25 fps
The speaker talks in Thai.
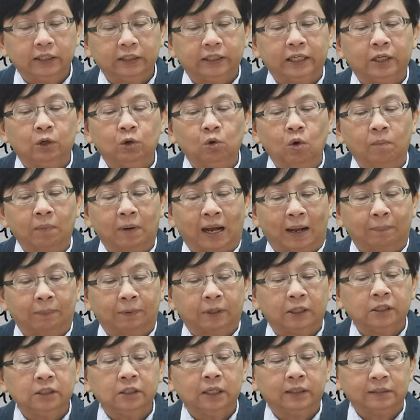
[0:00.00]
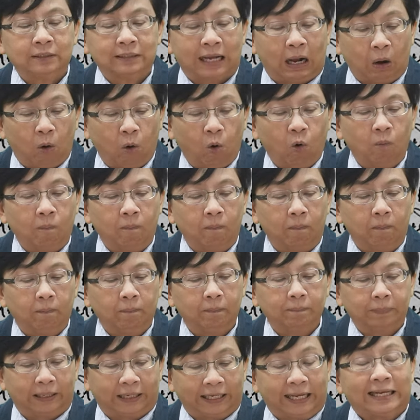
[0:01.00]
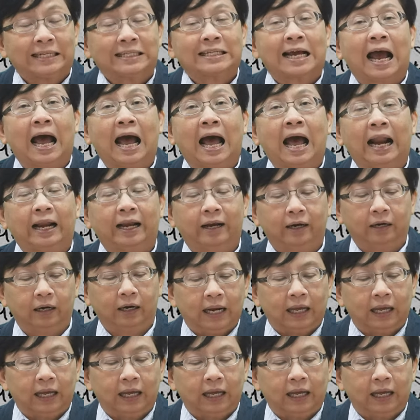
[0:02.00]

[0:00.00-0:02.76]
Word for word: ที่ร่วมขับเคลื่อนสังคมประเทศชาติ